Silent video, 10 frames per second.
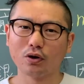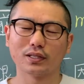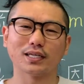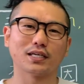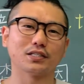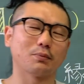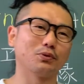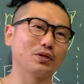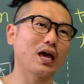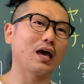題材にしたも
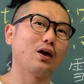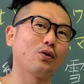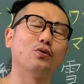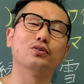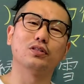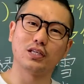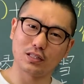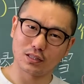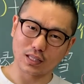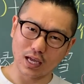ので「こん
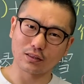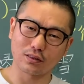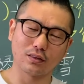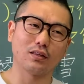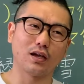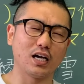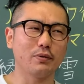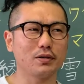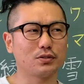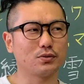にった」あい
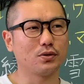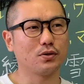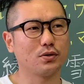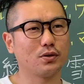わゆるその「